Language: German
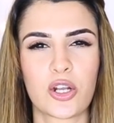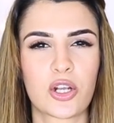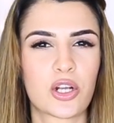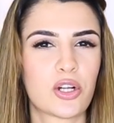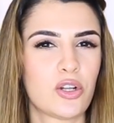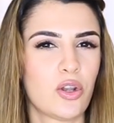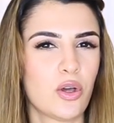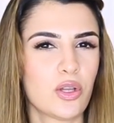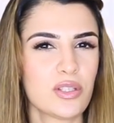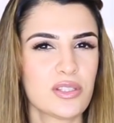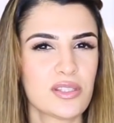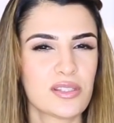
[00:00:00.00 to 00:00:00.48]

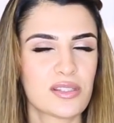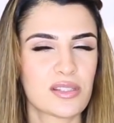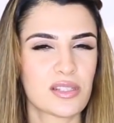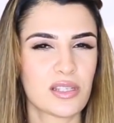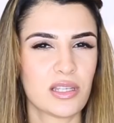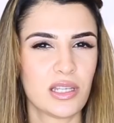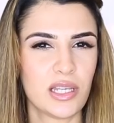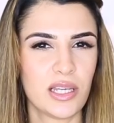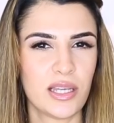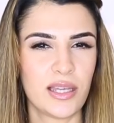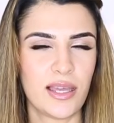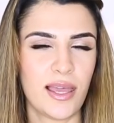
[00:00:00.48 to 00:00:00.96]
Glosse,
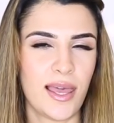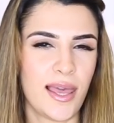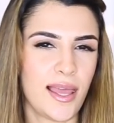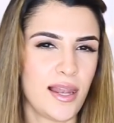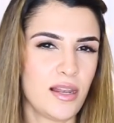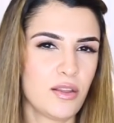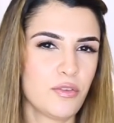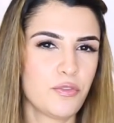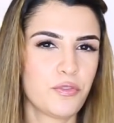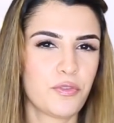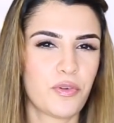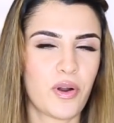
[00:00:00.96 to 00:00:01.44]

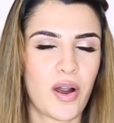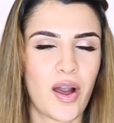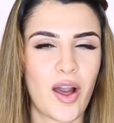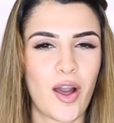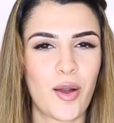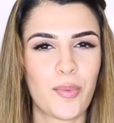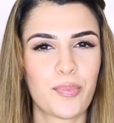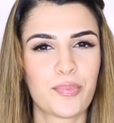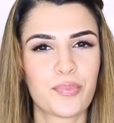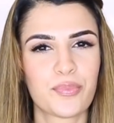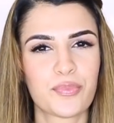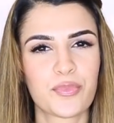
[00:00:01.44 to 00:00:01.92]
helle
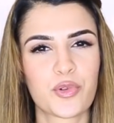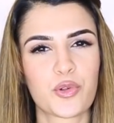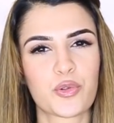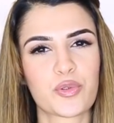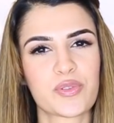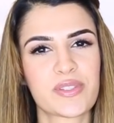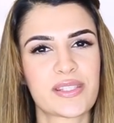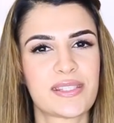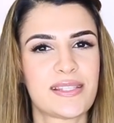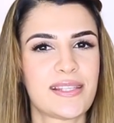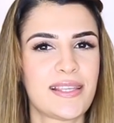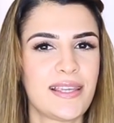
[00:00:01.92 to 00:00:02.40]
Farben,
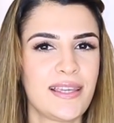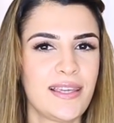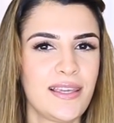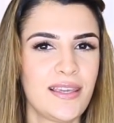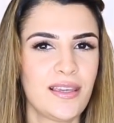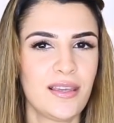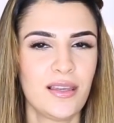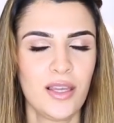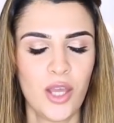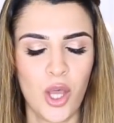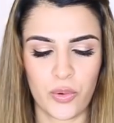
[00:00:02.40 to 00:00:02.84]
Rosé.